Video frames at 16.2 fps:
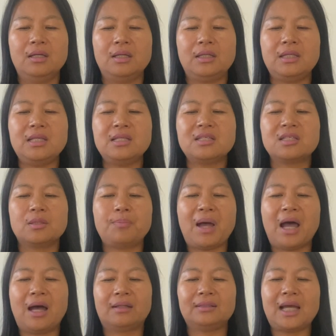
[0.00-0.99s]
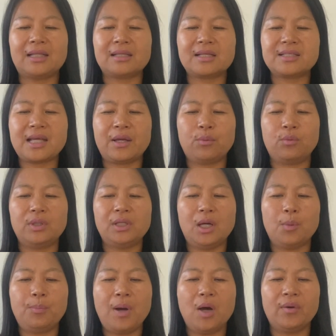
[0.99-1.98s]
因此庞大的债务
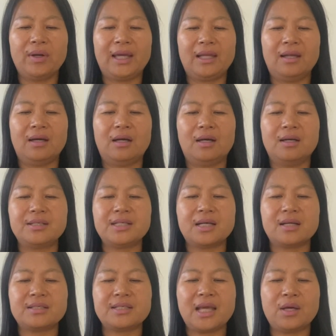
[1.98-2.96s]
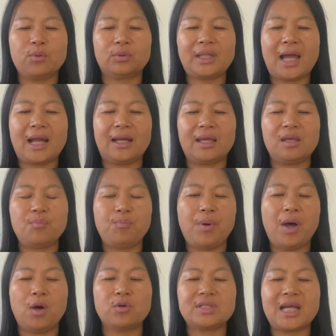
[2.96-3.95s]
要爆雷了。而这个债务大雷
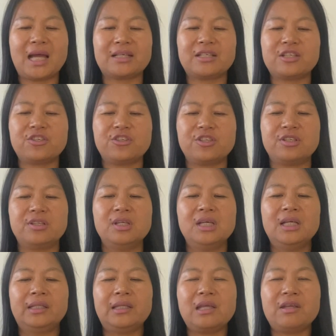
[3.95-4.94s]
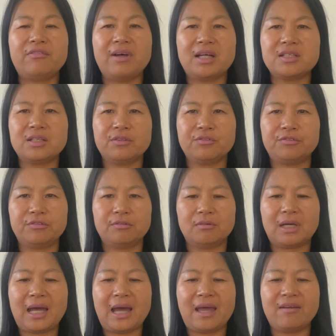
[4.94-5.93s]
爆炸之时，地方政
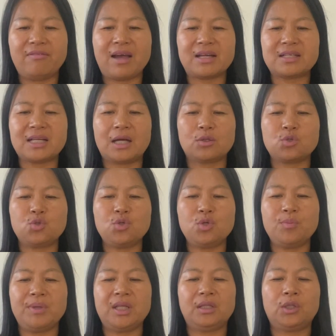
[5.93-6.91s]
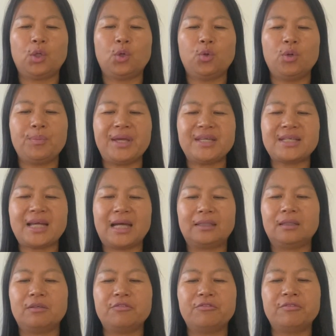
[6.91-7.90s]
府、开发商、居民都会被
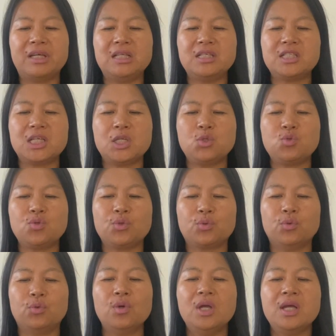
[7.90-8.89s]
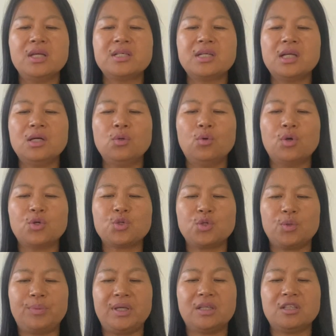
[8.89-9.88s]
炸得粉身碎骨，生活
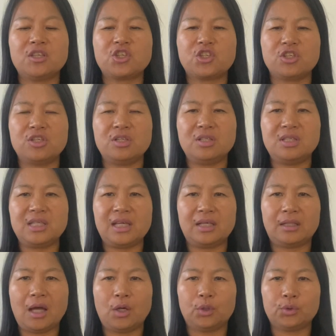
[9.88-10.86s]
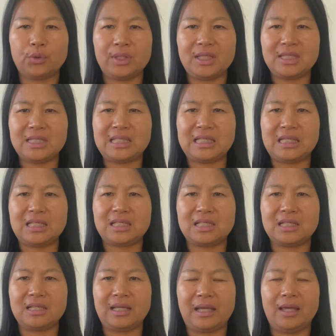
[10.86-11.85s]
水平直接倒退几
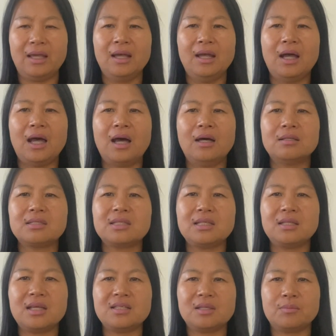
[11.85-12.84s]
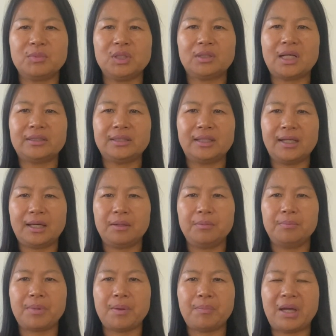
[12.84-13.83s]
十年。好，今天节目就到这了，
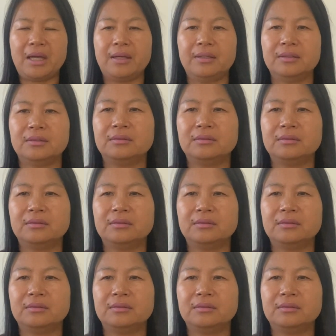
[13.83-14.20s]
拜拜。